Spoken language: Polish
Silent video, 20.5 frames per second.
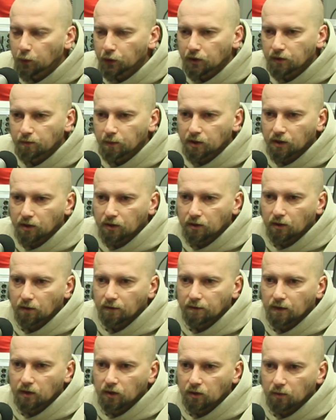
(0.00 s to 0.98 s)
zmierzać tylko
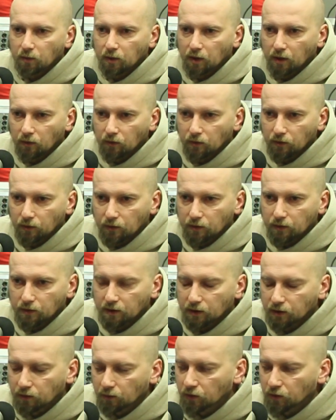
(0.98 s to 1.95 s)
w jednym kierunku. To
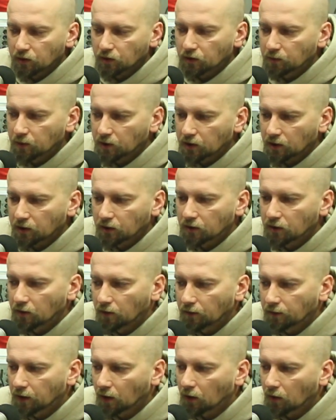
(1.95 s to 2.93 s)
znaczy może zmierzać
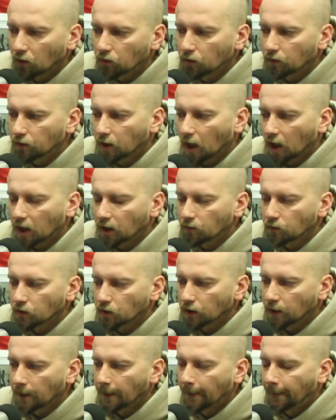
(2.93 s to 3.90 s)
tylko w kierunku takim,
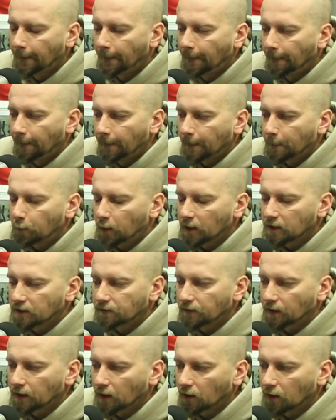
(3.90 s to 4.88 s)
że
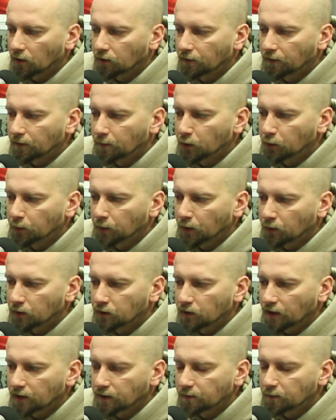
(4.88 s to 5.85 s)
państwa narodowe będą miały
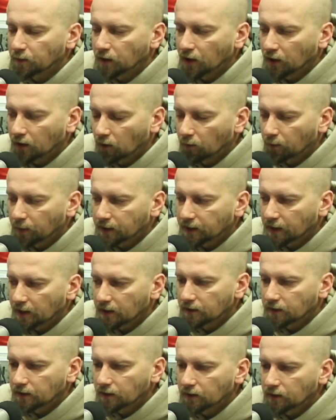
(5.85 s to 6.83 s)
coraz mniej
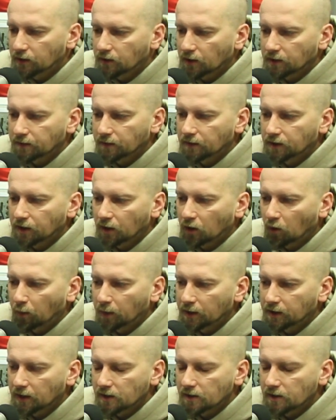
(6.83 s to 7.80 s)
kompetencji, coraz więcej
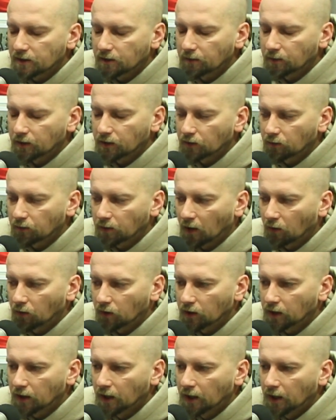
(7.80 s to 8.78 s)
kompetencji będą
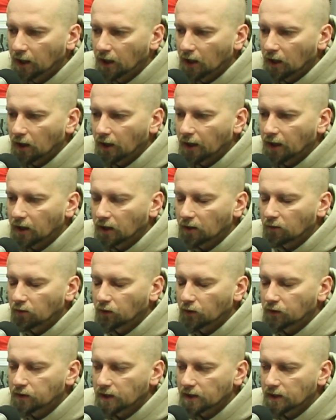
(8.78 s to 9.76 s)
miały e,
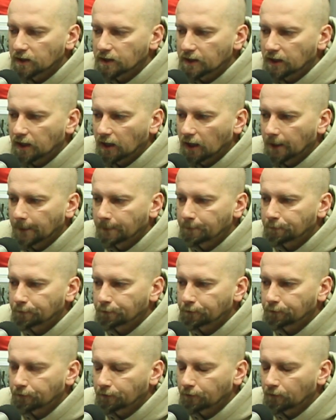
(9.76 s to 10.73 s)
brukselskie
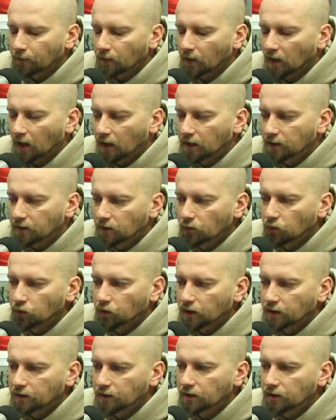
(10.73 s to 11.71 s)
mm, elity
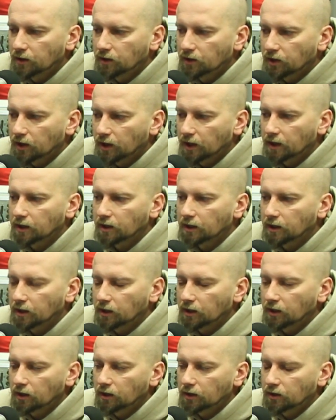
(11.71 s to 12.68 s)
urzędnicze
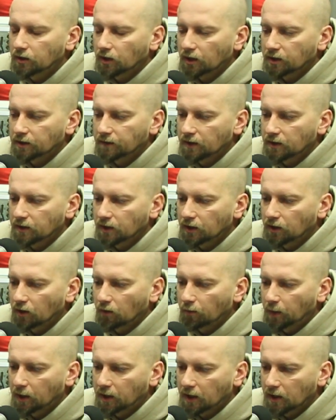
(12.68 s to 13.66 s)
i coraz więcej
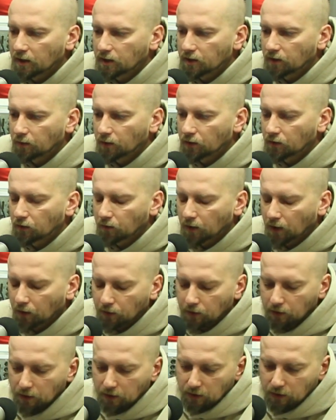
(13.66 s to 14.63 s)
kompetencji będą
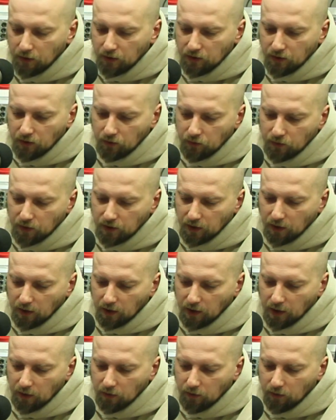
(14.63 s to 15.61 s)
miały
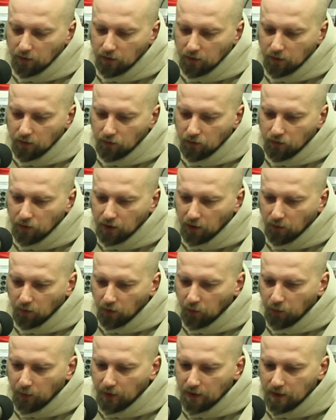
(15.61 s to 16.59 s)
instytucje e, Unii
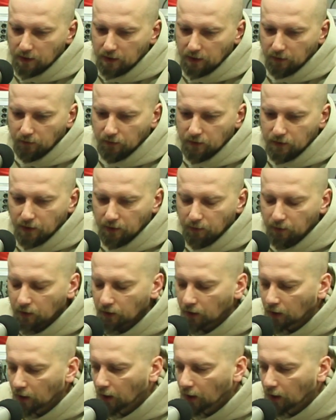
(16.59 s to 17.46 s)
Europejskiej, więc jakby